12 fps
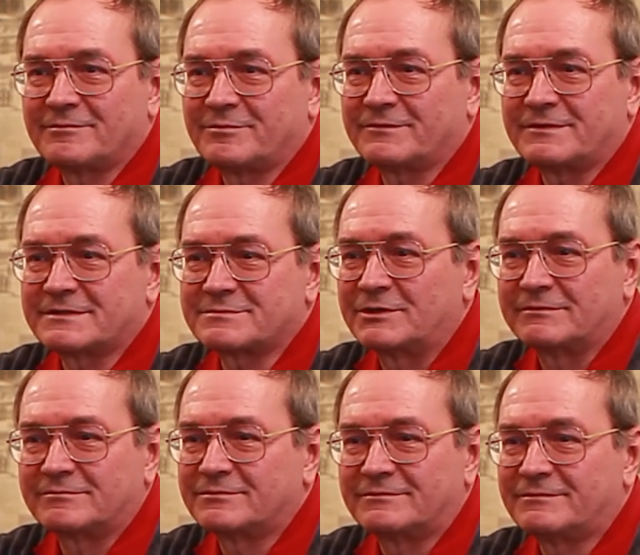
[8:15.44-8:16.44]
powiedzmy
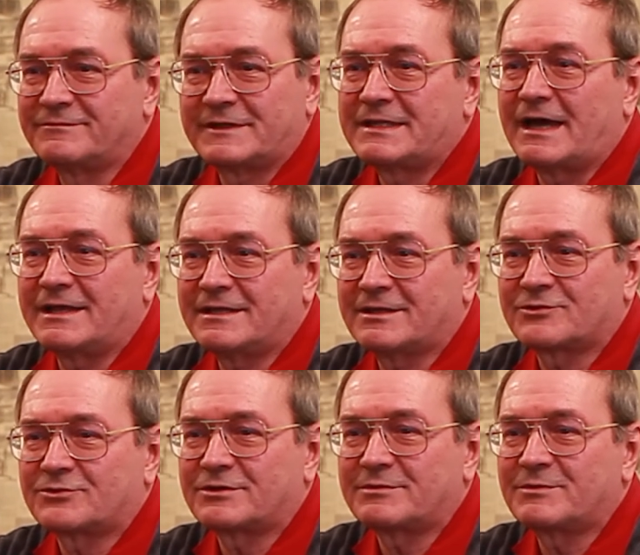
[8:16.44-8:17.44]
wydaje, nad
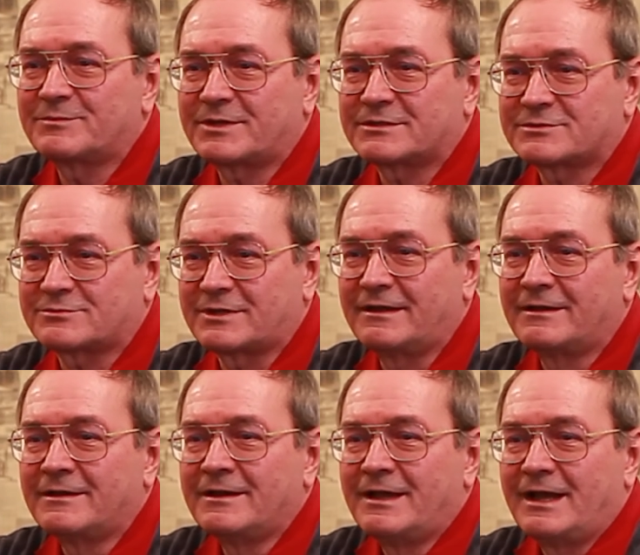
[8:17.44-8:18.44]
którymi pracuje,
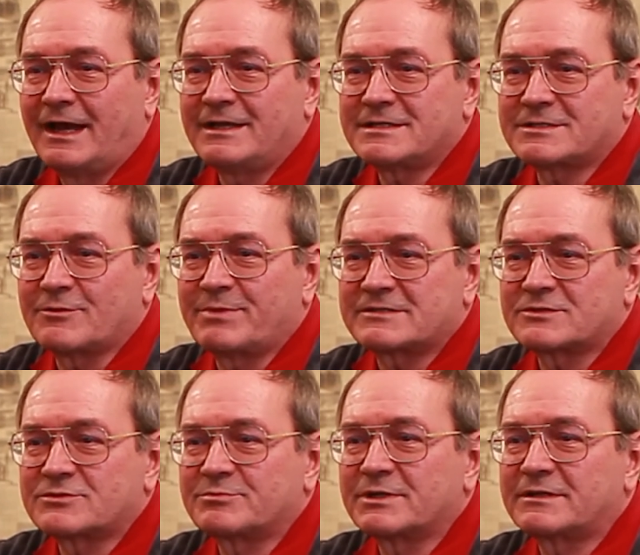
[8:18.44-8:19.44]
ale jest to bardzo
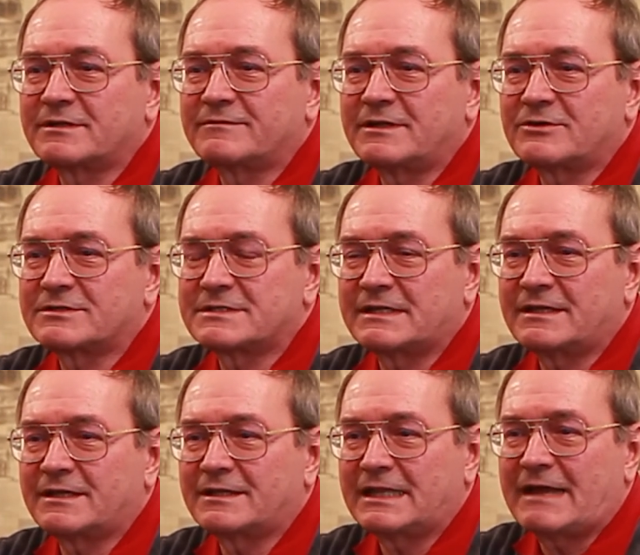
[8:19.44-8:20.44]
subiektywna
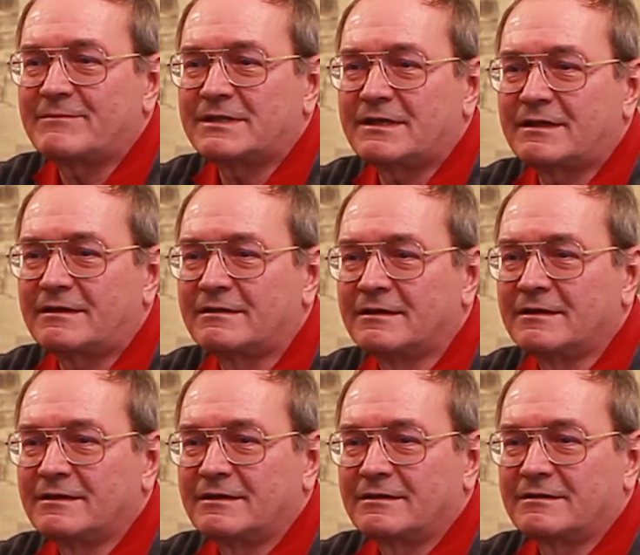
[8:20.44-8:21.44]
ocena. Dla mnie
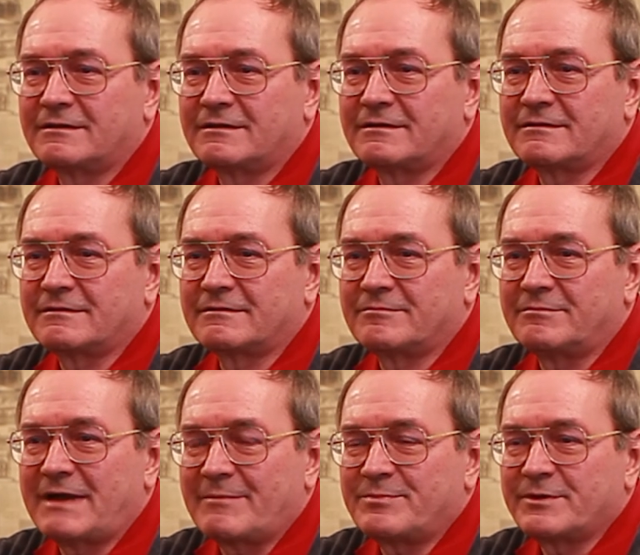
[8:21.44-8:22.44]

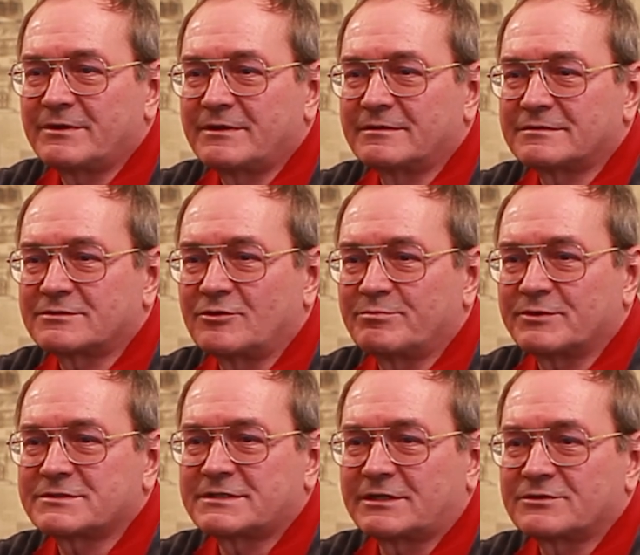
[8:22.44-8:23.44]
mapy są
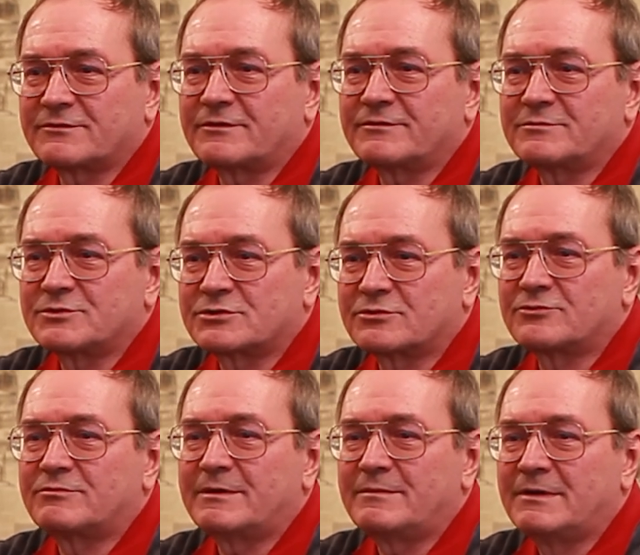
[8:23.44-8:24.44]
podstawowym
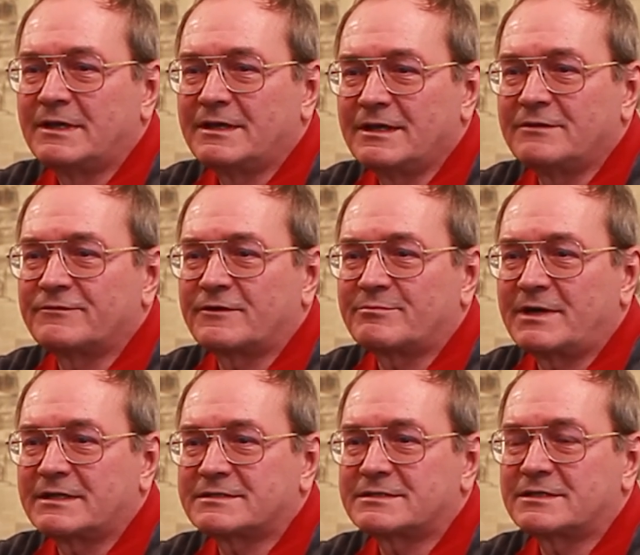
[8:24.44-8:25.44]
źródłem
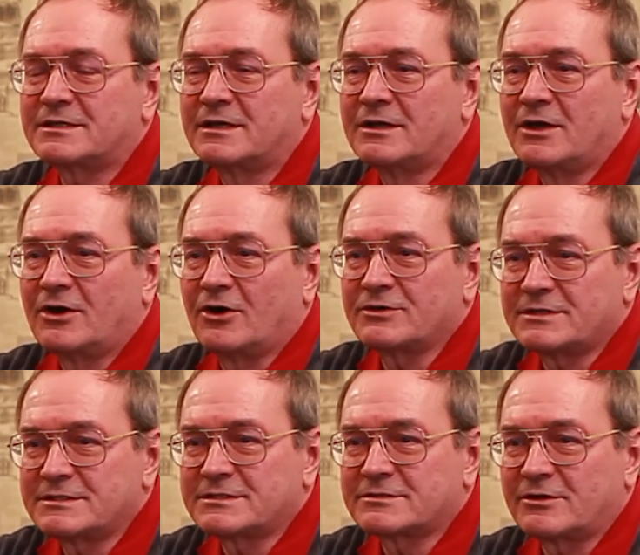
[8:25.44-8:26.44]
informacji o
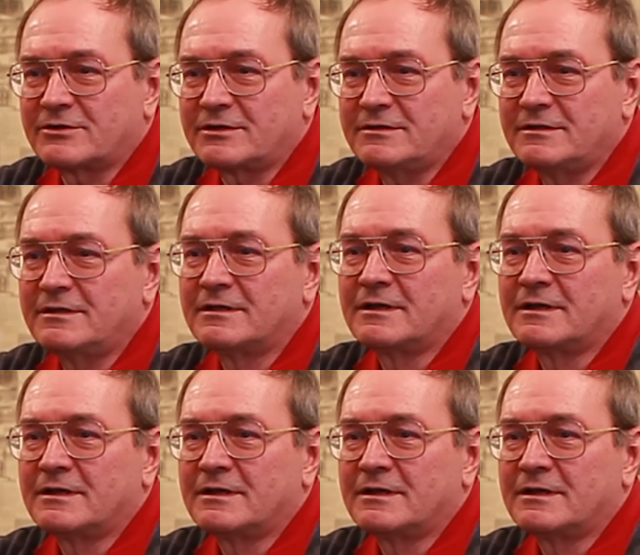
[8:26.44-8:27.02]
historii,